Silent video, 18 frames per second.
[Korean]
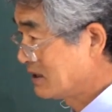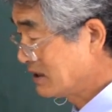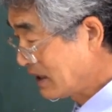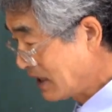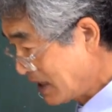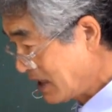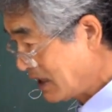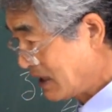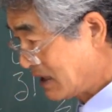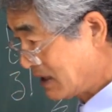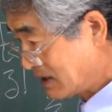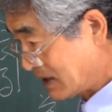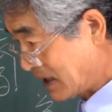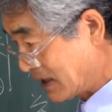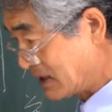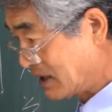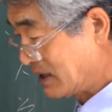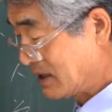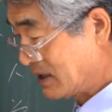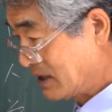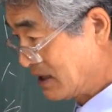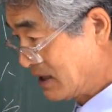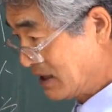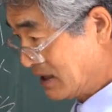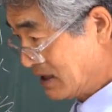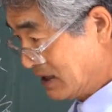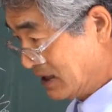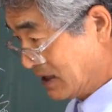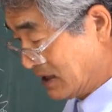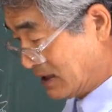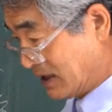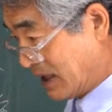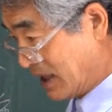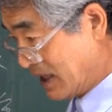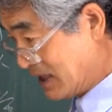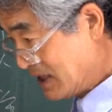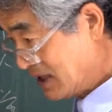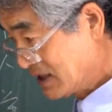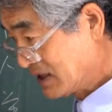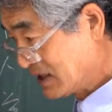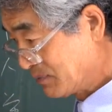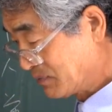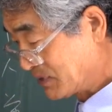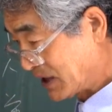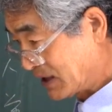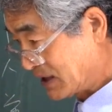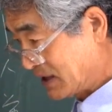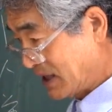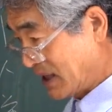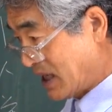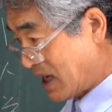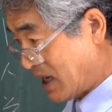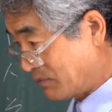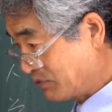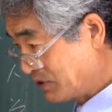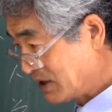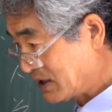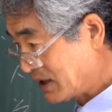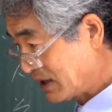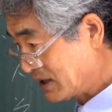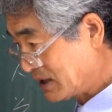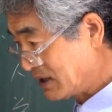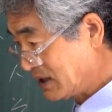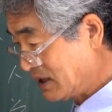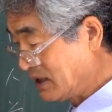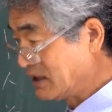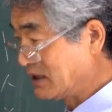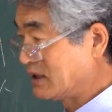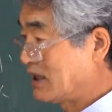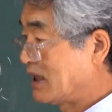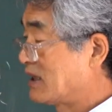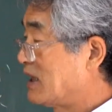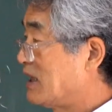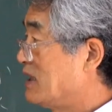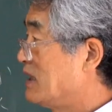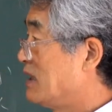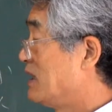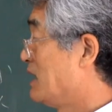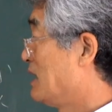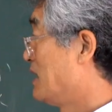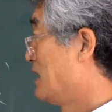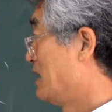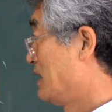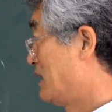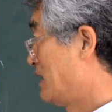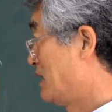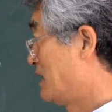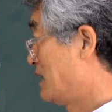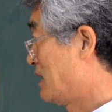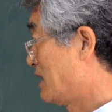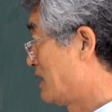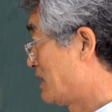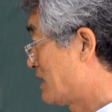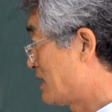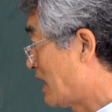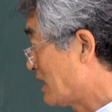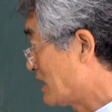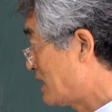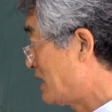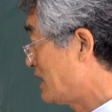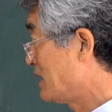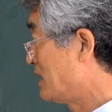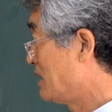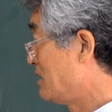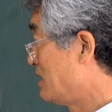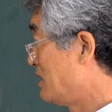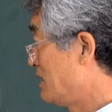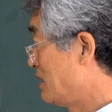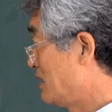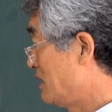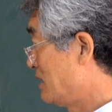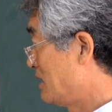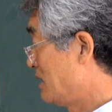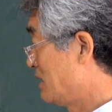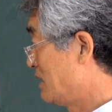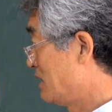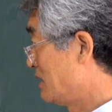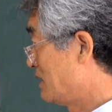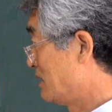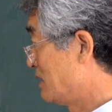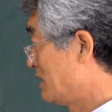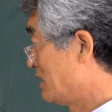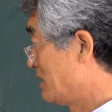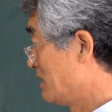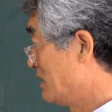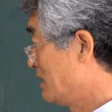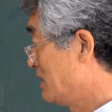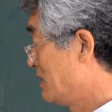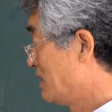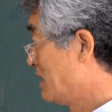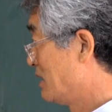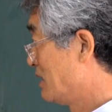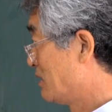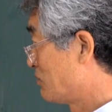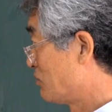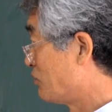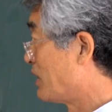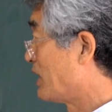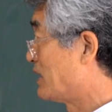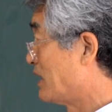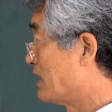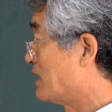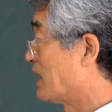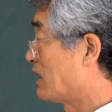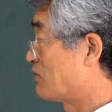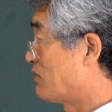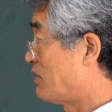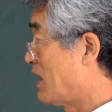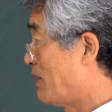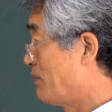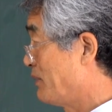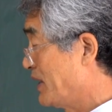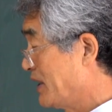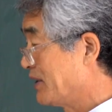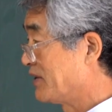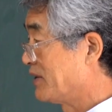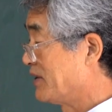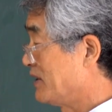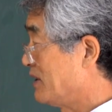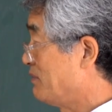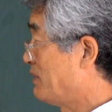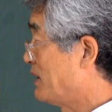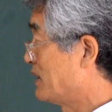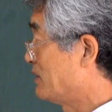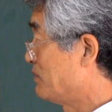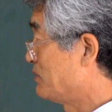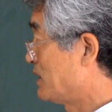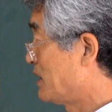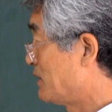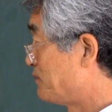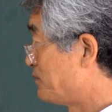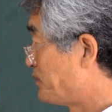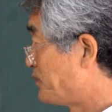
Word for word: 내 자리, 이, 내 임금 자리, 내아버지 자리를 이어나갈 어, 자식을 두게 된다고 하면 이 말입니다.